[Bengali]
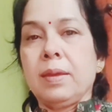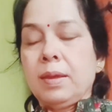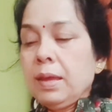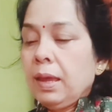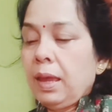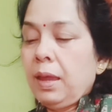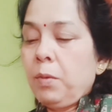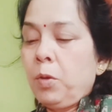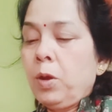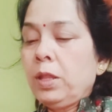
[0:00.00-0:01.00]
আর
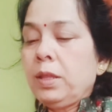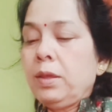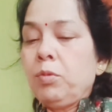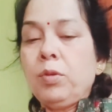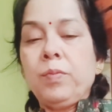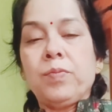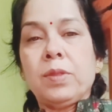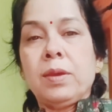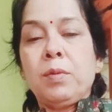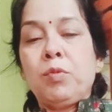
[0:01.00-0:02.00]
এতে দিয়ে দেব অল্প
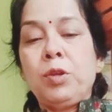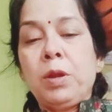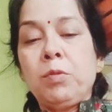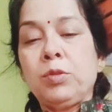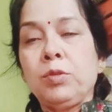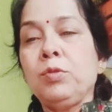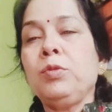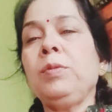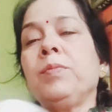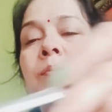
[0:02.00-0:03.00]
পরিমাণে নুন
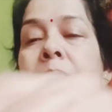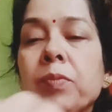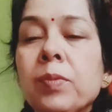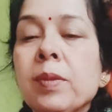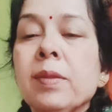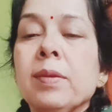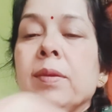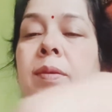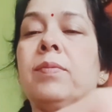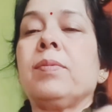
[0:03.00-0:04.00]
টেস্ট
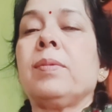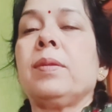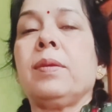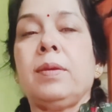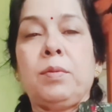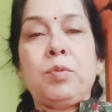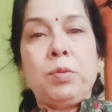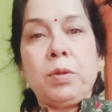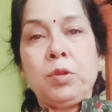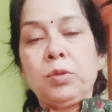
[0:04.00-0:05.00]
অনুযায়ী আর
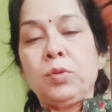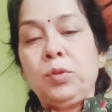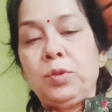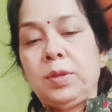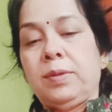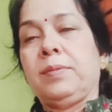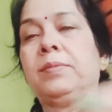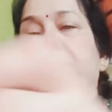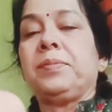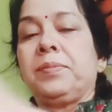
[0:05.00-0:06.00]
দিয়ে দেব হলুদ গুঁড়ো
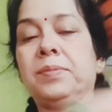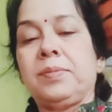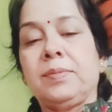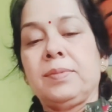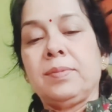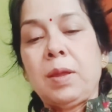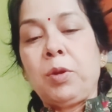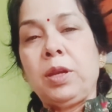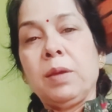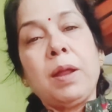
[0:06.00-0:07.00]
আর যেহেতু
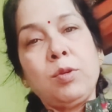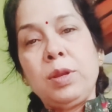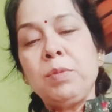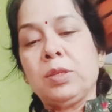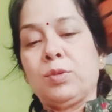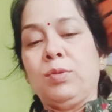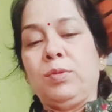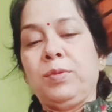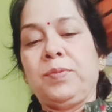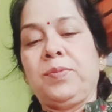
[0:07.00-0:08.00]
এটা সর্ষে
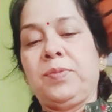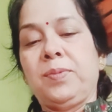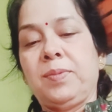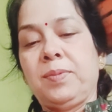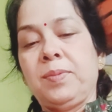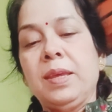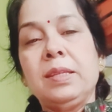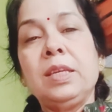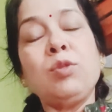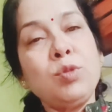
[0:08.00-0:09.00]
বাটা সেই
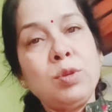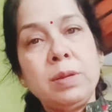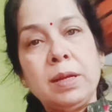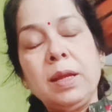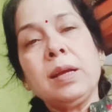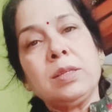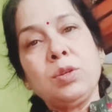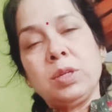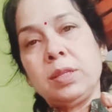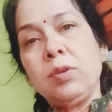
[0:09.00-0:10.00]
জন্য সর্ষের তেল
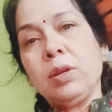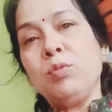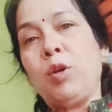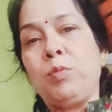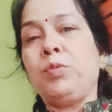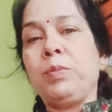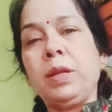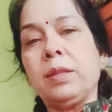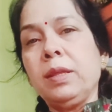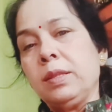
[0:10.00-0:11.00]
দেব কিন্তু খুব
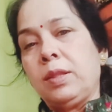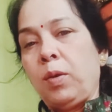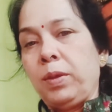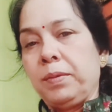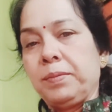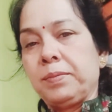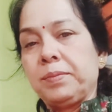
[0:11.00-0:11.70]
অল্প পরিমাণে